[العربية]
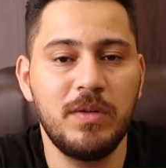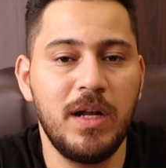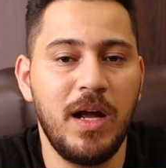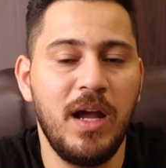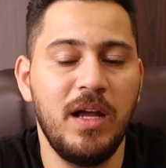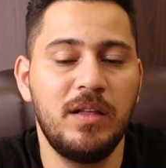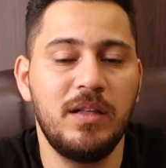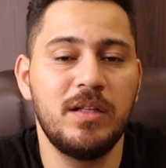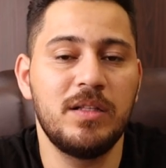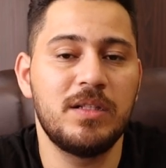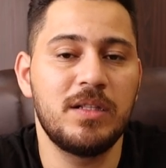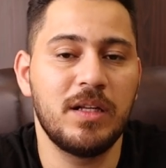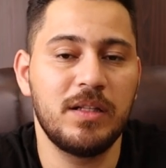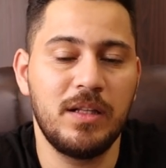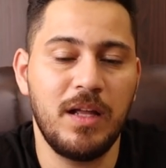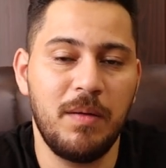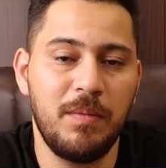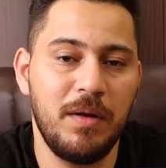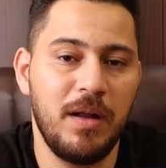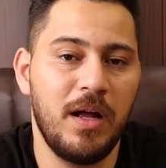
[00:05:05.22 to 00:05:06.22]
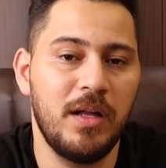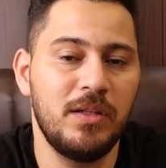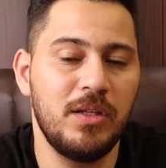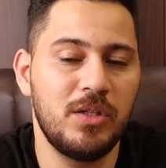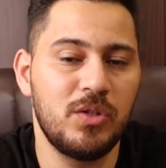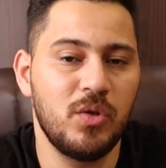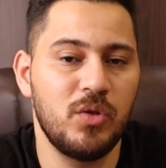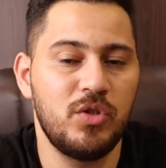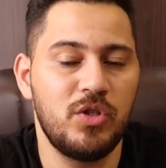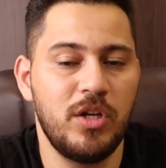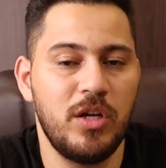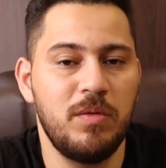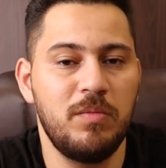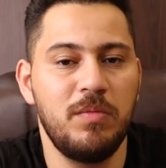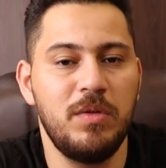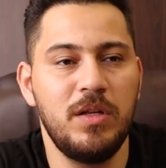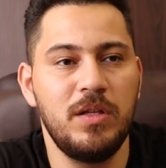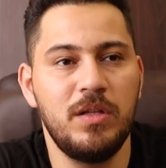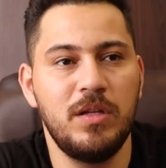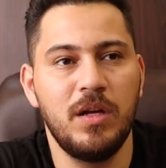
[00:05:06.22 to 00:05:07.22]
من ناحيه الاستخدام العادي السوشيال
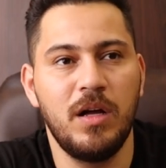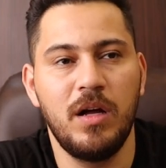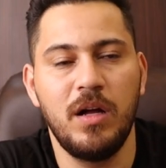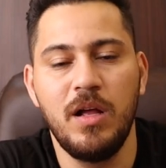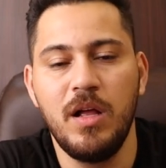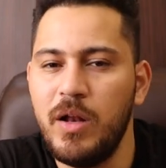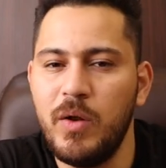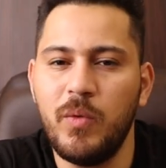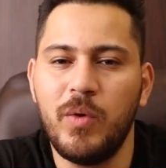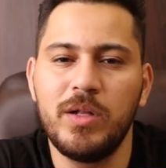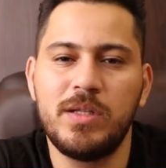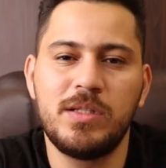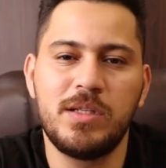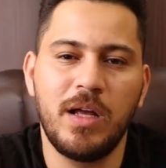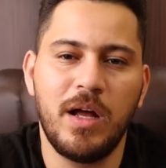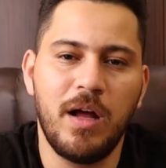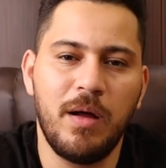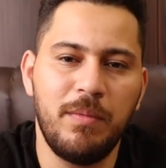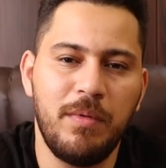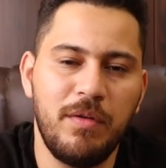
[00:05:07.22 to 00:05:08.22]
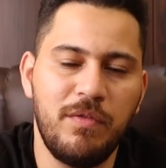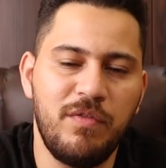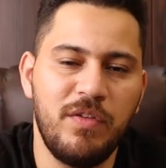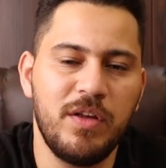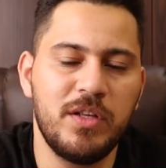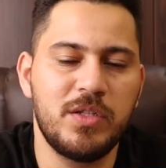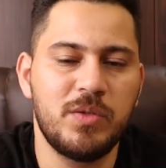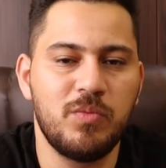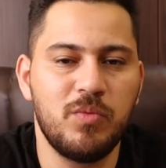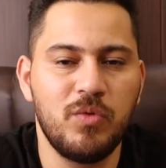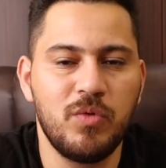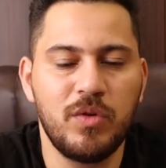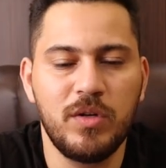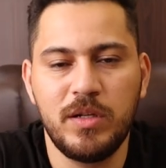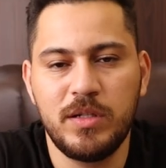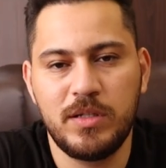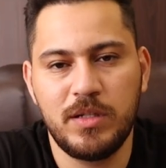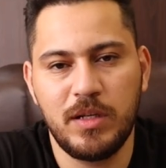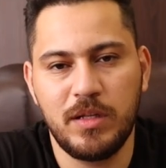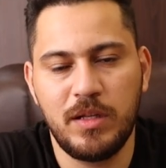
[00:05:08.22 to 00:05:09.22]
ميديا الواتساب الفيسبوك
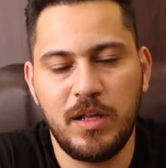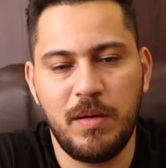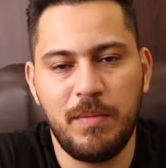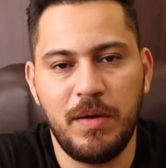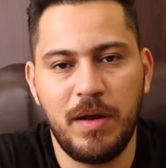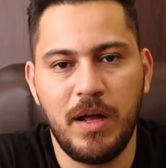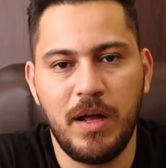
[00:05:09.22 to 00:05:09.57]
الاستخدام